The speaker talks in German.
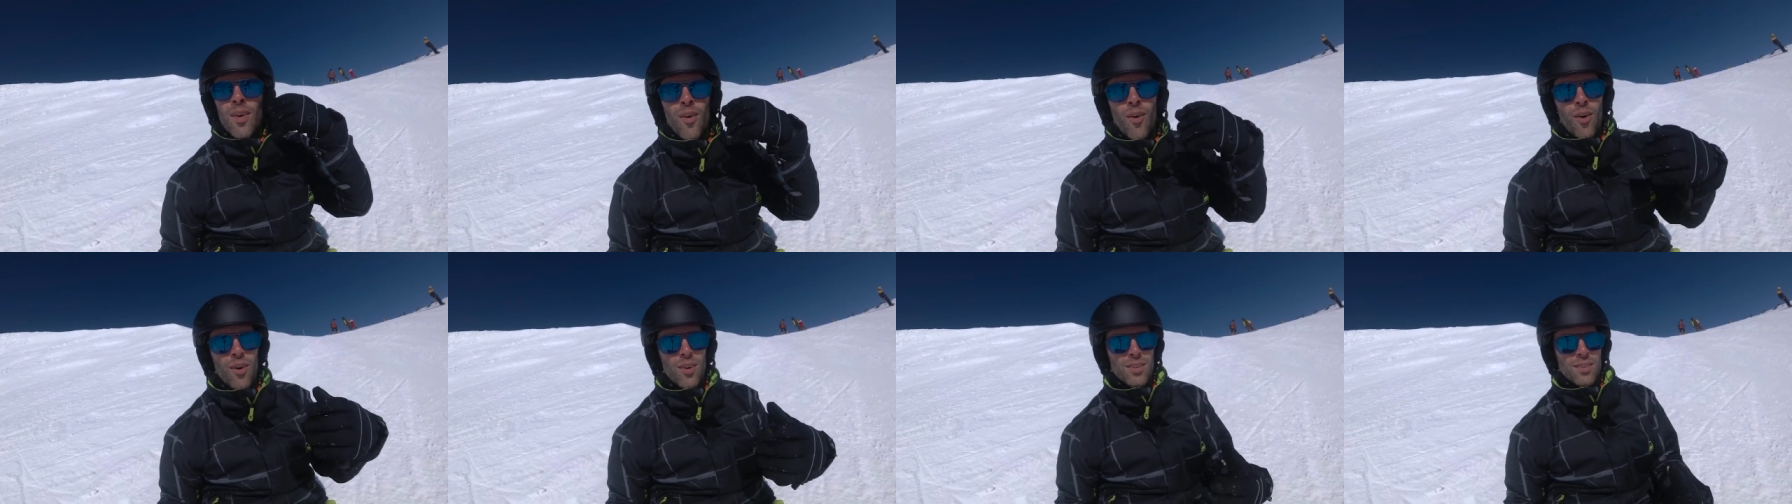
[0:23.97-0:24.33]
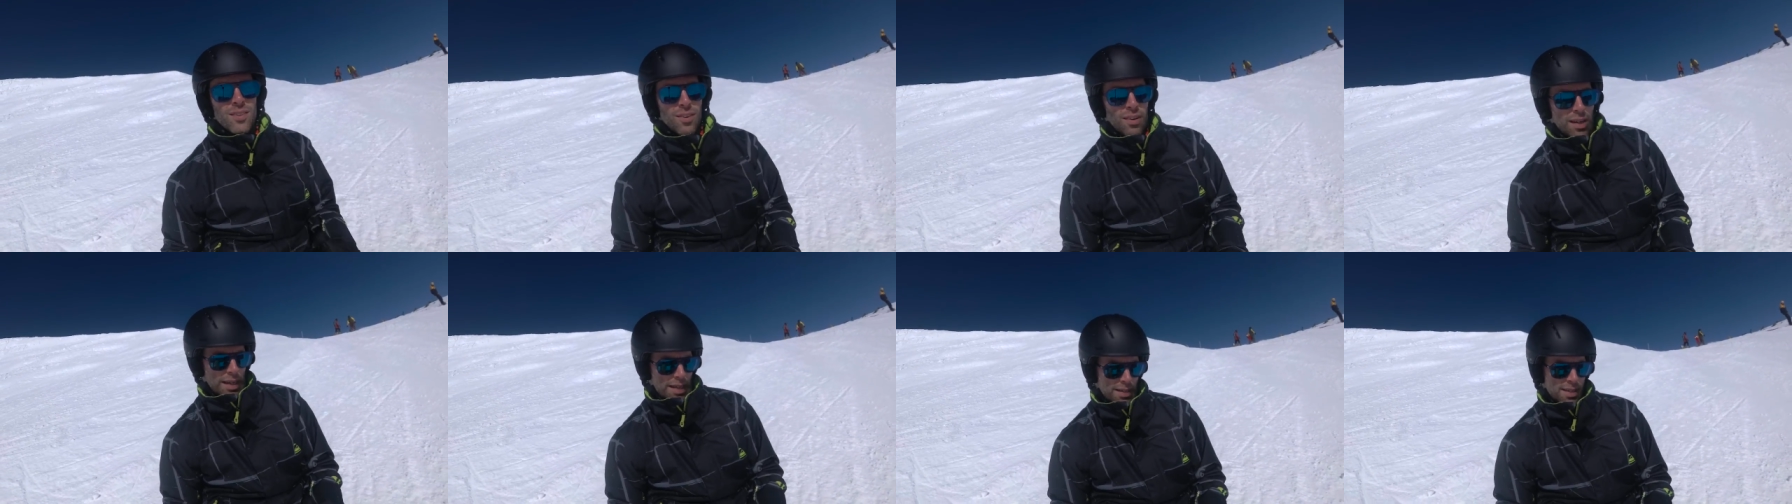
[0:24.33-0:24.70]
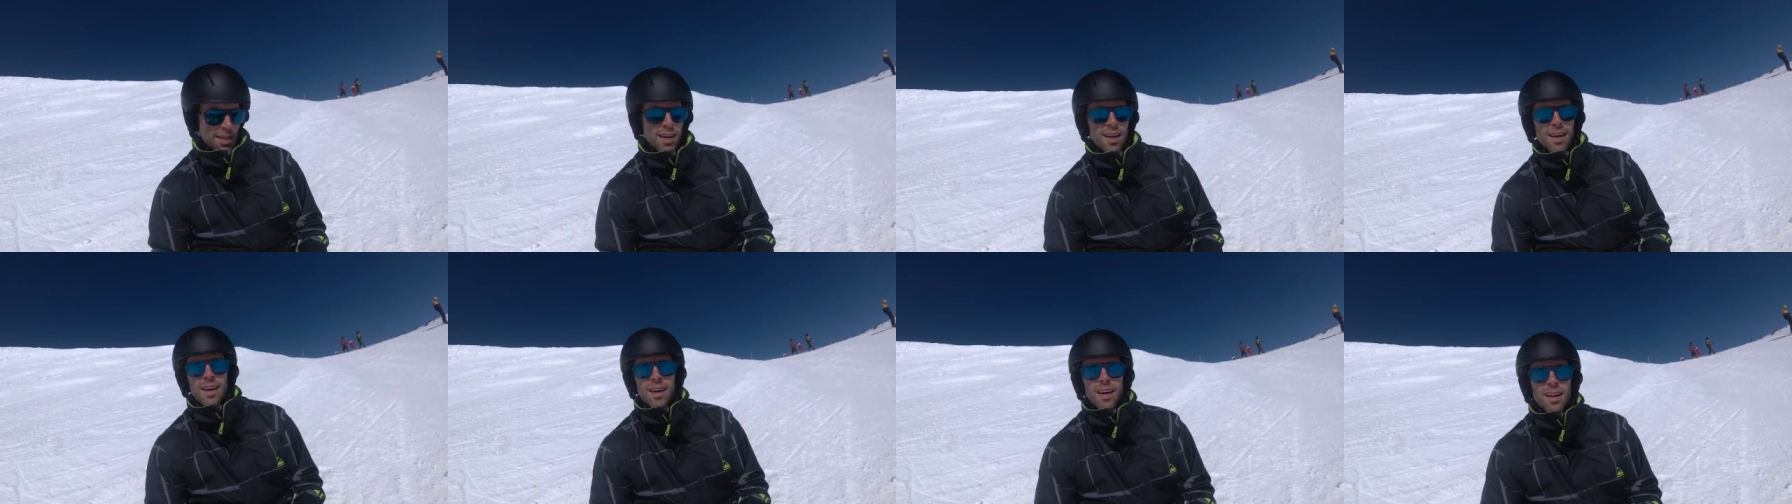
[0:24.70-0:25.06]
euch noch ein
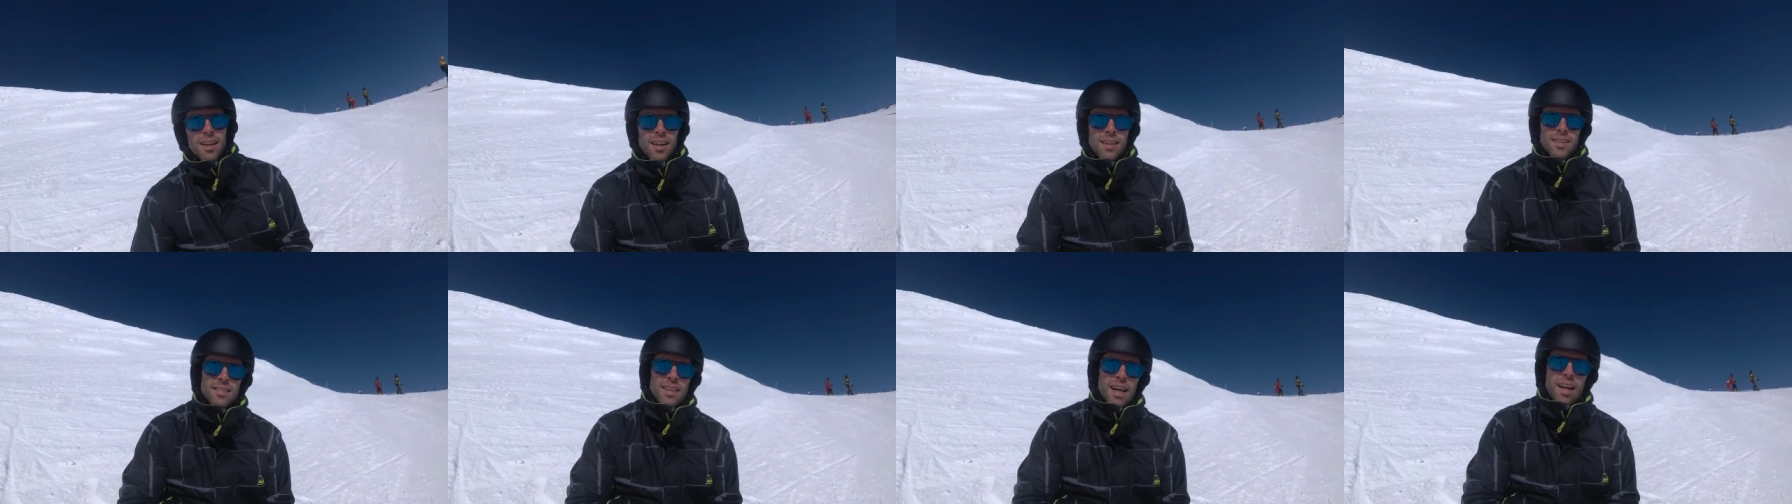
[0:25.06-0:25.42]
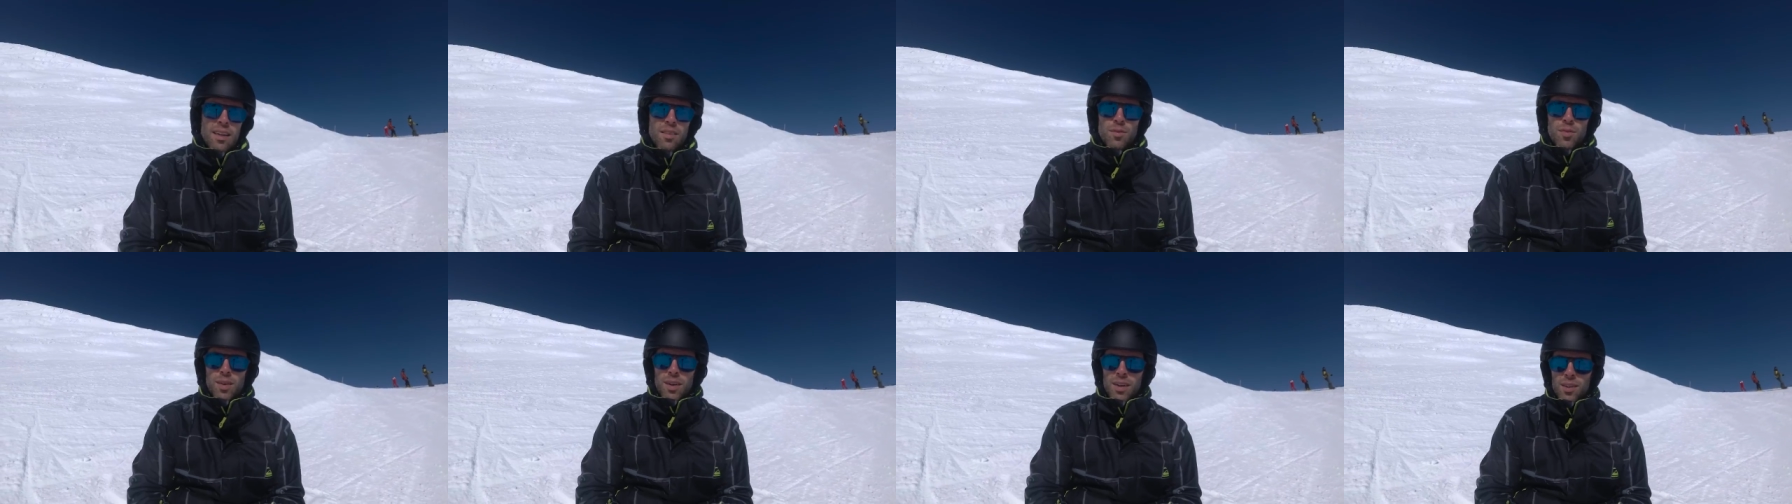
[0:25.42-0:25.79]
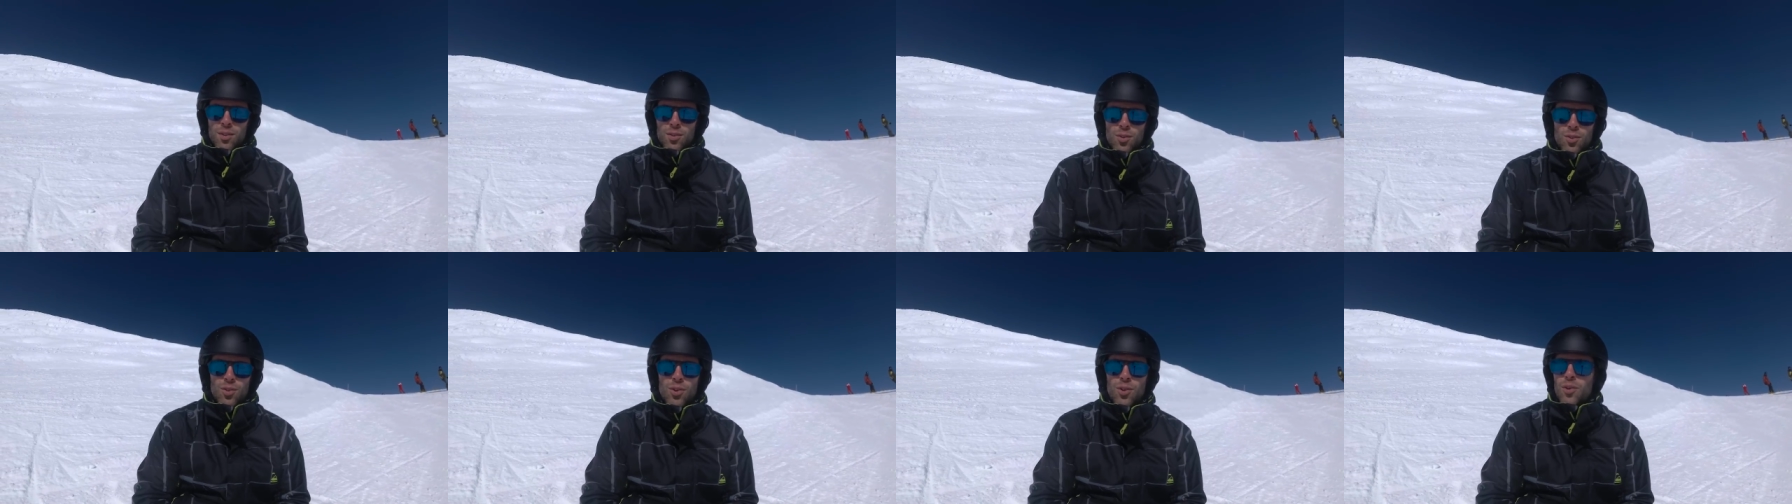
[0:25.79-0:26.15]
kleines
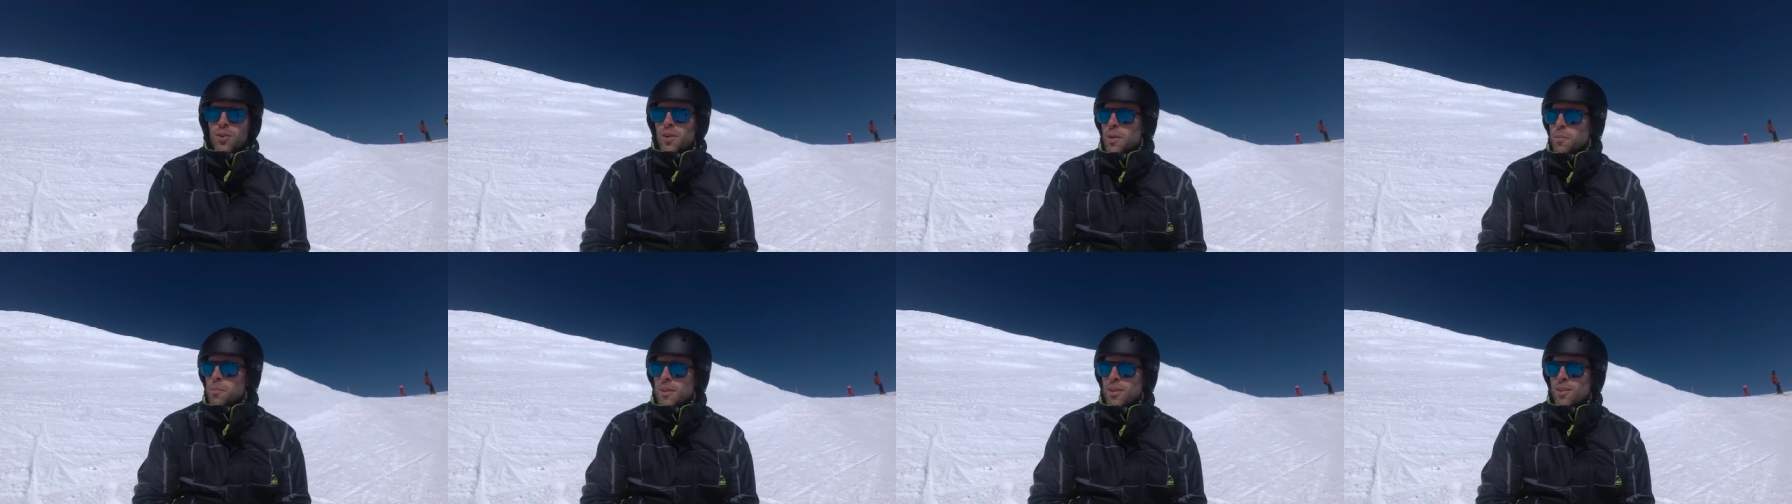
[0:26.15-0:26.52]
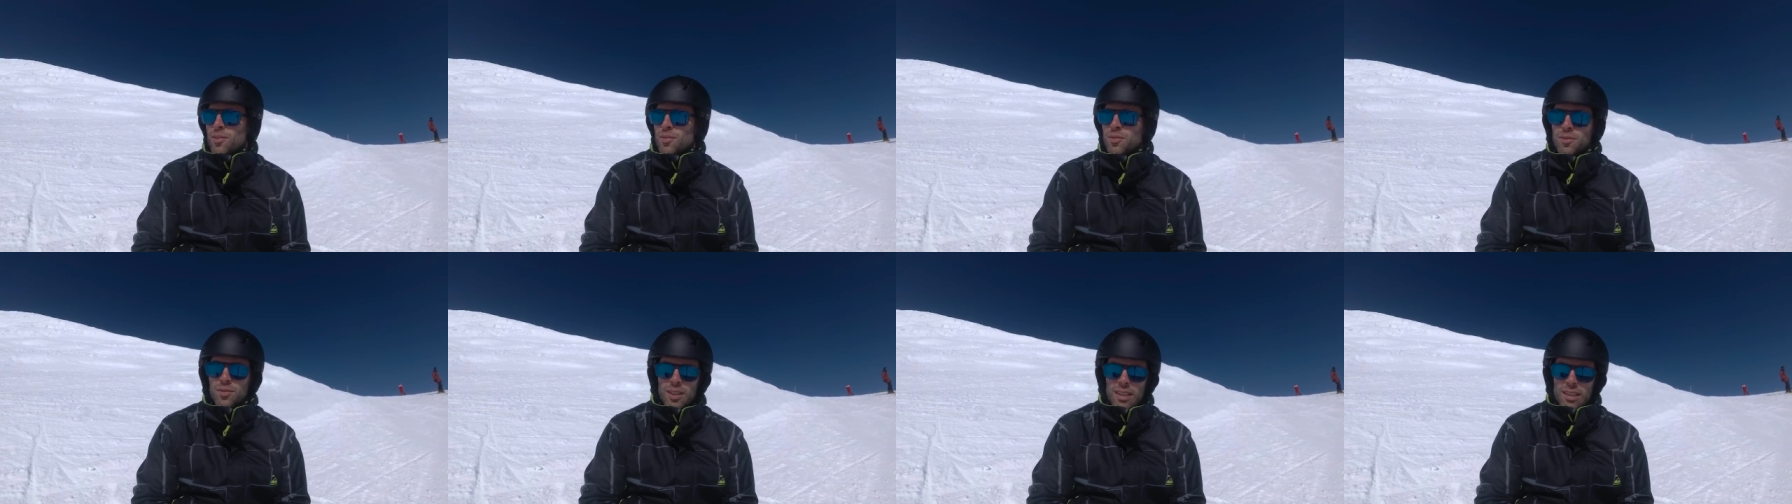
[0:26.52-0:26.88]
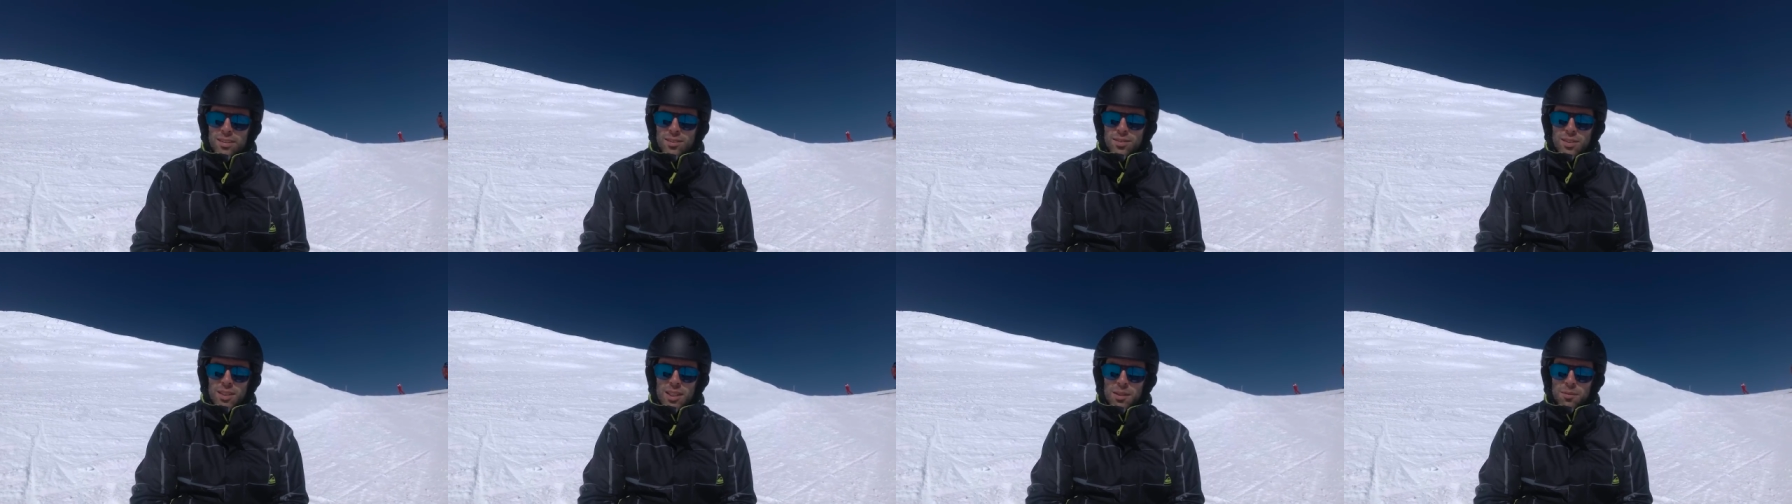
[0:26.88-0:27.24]
Anfänger-Tutorial mit auf den Weg
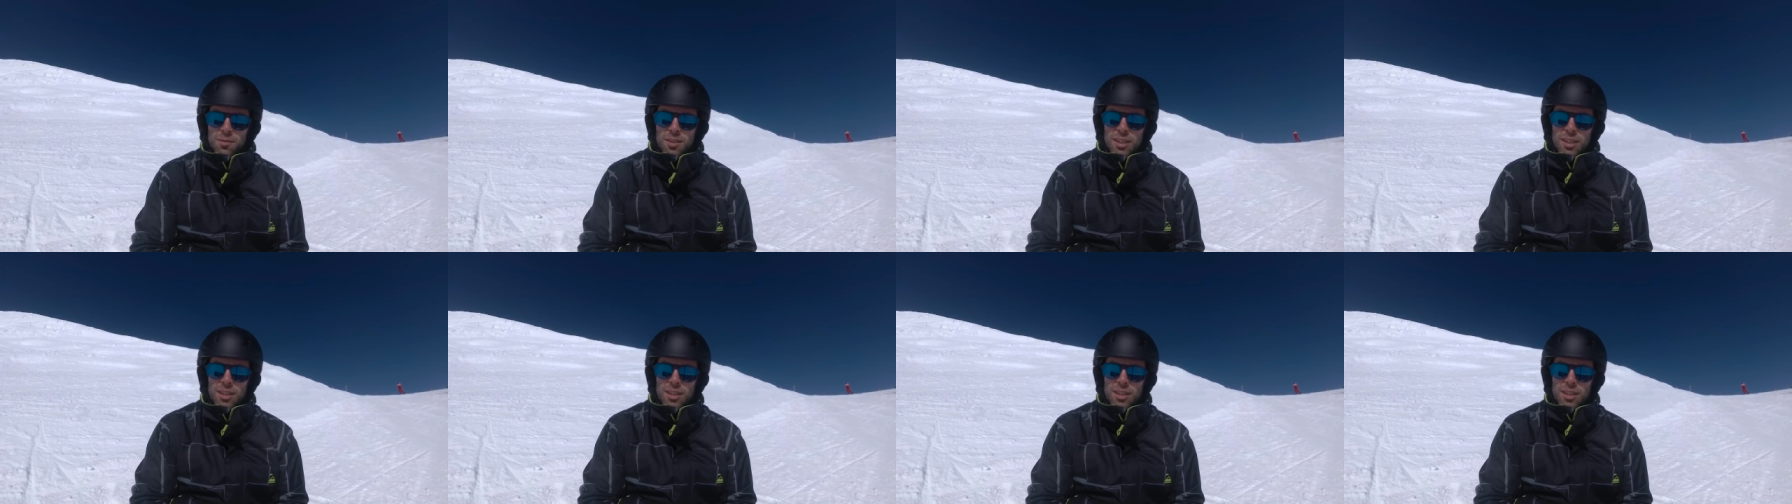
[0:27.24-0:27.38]
zu geben.